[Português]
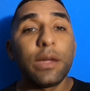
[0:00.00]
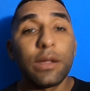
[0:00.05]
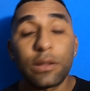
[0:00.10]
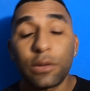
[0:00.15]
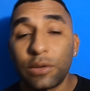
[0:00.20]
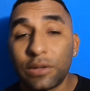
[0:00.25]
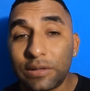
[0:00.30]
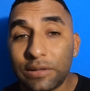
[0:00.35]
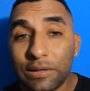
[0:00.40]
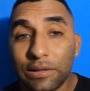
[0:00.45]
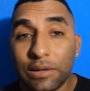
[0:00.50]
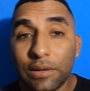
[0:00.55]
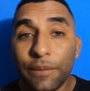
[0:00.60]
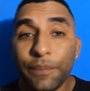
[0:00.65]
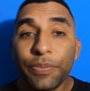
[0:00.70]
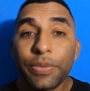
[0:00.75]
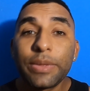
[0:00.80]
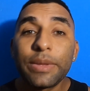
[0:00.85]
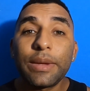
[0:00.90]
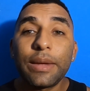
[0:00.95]
Então, assim,
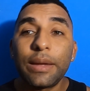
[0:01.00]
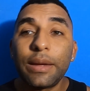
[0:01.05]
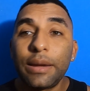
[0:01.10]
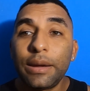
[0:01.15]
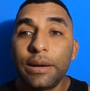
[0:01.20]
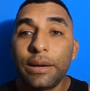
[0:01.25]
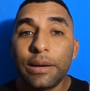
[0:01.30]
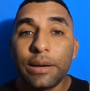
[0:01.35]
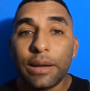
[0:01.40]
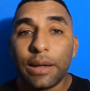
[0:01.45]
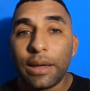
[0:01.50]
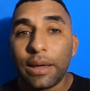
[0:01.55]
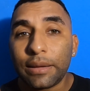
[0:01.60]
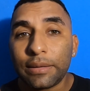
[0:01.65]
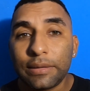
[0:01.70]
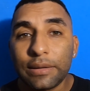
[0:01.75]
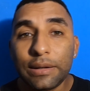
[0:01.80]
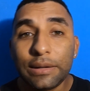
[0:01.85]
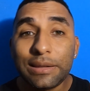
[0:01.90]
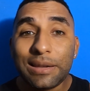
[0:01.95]
é,
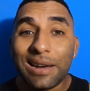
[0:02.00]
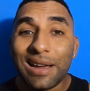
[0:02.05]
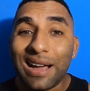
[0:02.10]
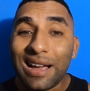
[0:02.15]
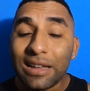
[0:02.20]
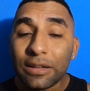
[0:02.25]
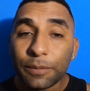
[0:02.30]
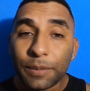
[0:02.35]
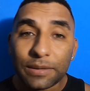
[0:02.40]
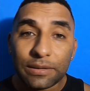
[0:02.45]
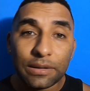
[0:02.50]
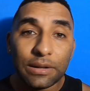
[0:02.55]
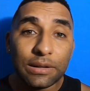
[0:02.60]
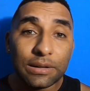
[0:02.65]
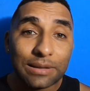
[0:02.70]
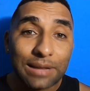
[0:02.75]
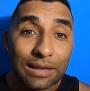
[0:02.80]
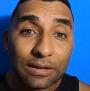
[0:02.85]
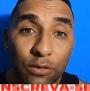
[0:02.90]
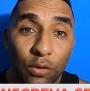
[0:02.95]
assim, entre aspas,
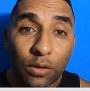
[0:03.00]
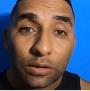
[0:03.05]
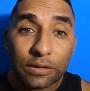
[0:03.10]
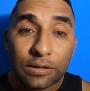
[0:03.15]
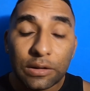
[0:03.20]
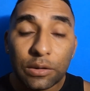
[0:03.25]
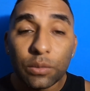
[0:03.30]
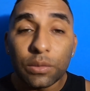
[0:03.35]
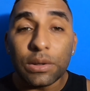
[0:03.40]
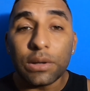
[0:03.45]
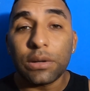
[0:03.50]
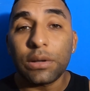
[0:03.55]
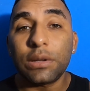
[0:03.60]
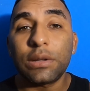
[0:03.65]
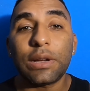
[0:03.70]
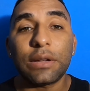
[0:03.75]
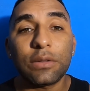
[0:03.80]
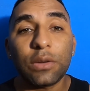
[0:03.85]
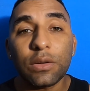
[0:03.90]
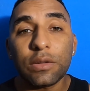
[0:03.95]
ele tá sozinho, né? Ele
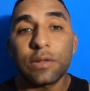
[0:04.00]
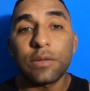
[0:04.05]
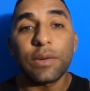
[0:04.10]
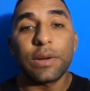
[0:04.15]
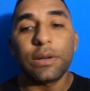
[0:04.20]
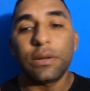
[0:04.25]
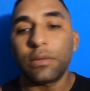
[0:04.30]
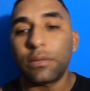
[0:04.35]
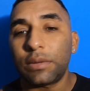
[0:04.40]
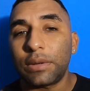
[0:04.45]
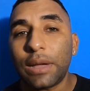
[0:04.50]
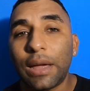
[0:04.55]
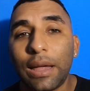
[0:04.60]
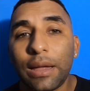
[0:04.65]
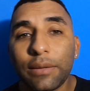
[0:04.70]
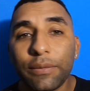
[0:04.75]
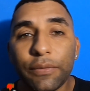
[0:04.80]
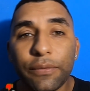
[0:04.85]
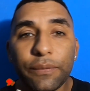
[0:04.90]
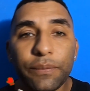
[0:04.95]
tá sozinho, ele não,
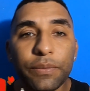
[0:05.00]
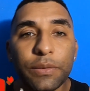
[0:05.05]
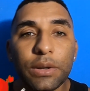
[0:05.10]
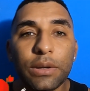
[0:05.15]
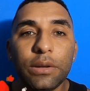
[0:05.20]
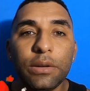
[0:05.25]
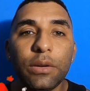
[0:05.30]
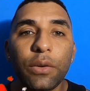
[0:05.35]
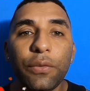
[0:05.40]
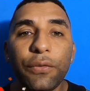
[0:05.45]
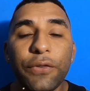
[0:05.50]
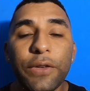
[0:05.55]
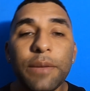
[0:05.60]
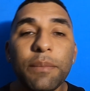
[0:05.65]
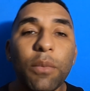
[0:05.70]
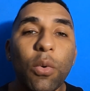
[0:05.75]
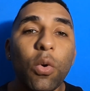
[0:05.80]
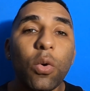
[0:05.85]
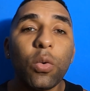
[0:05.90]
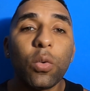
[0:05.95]
tá, ele não
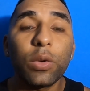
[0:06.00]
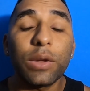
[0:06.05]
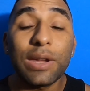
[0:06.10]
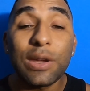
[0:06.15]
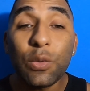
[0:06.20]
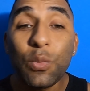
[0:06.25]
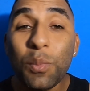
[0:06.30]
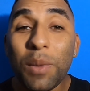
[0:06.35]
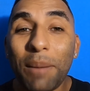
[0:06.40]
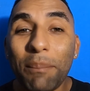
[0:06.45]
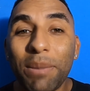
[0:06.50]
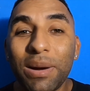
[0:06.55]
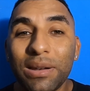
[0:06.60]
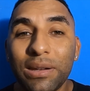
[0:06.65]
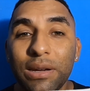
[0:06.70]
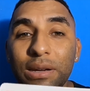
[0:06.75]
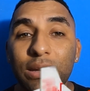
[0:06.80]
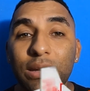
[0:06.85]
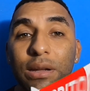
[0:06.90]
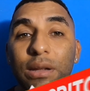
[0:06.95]
firmou com nenhuma
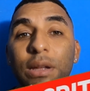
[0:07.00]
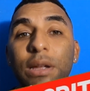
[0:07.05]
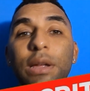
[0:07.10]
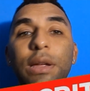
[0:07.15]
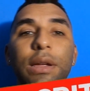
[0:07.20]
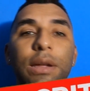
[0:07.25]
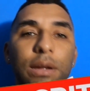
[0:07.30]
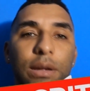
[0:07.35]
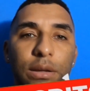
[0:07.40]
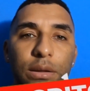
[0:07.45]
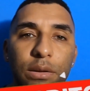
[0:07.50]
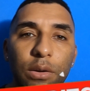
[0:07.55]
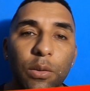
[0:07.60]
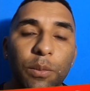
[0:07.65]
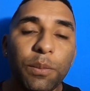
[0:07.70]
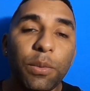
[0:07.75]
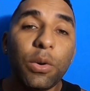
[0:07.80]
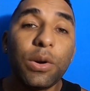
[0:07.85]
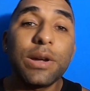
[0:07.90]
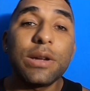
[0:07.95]
banda ainda.
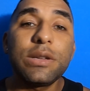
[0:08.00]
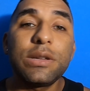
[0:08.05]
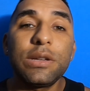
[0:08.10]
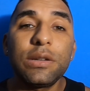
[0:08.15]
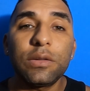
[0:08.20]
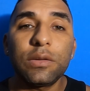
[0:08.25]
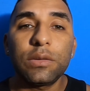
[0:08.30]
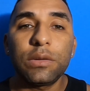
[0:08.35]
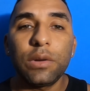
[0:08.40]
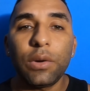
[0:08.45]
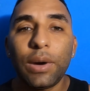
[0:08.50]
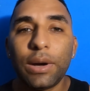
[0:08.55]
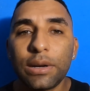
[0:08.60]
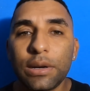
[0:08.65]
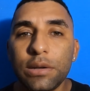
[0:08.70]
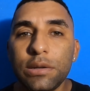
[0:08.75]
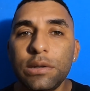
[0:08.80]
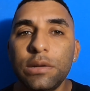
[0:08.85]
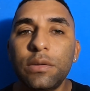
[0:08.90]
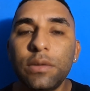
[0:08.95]
Então, porque disso que eu
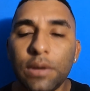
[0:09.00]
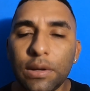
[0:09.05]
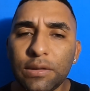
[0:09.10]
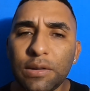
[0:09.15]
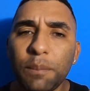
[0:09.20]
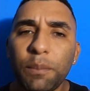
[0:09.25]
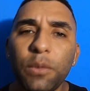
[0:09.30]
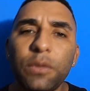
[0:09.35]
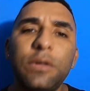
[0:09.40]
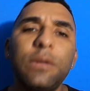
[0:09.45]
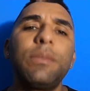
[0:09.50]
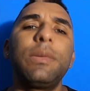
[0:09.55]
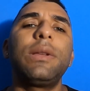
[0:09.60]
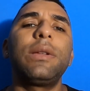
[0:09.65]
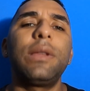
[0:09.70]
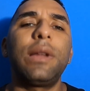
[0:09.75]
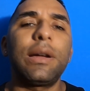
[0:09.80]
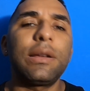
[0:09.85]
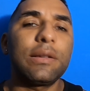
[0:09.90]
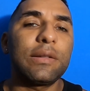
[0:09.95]
acredito nessa
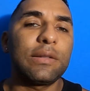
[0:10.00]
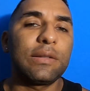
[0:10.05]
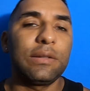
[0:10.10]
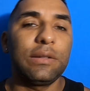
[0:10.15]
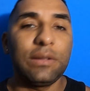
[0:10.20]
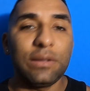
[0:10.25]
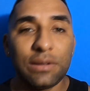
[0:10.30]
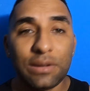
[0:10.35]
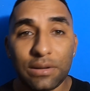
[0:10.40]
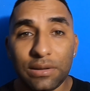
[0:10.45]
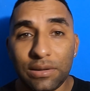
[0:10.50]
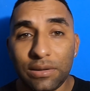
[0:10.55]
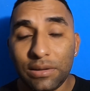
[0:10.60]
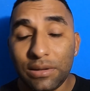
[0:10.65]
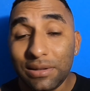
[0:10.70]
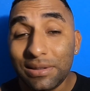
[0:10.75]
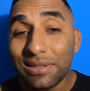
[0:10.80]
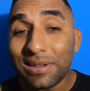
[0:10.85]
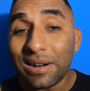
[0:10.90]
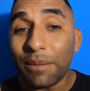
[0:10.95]
possibilidade sim dele
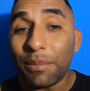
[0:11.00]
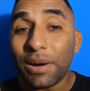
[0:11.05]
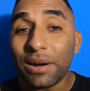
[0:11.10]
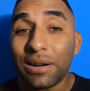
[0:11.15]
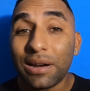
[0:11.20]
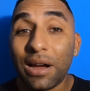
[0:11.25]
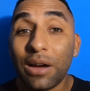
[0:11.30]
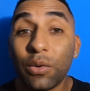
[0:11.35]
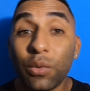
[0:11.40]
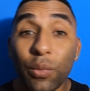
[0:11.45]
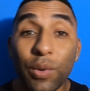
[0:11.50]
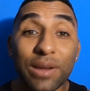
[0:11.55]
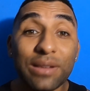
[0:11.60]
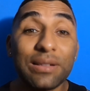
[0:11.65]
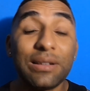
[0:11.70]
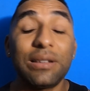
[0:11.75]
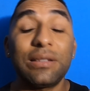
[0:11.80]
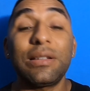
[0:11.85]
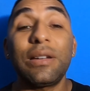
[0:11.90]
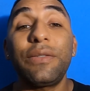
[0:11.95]
ir trabalhar com
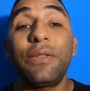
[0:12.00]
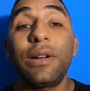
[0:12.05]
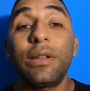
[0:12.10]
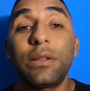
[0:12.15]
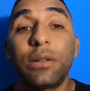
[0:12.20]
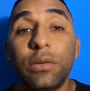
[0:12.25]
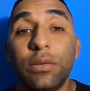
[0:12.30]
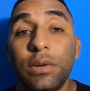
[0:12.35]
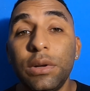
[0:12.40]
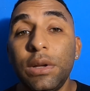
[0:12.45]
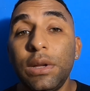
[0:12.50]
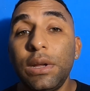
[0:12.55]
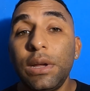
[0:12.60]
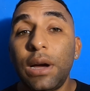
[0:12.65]
Wesley Safadão.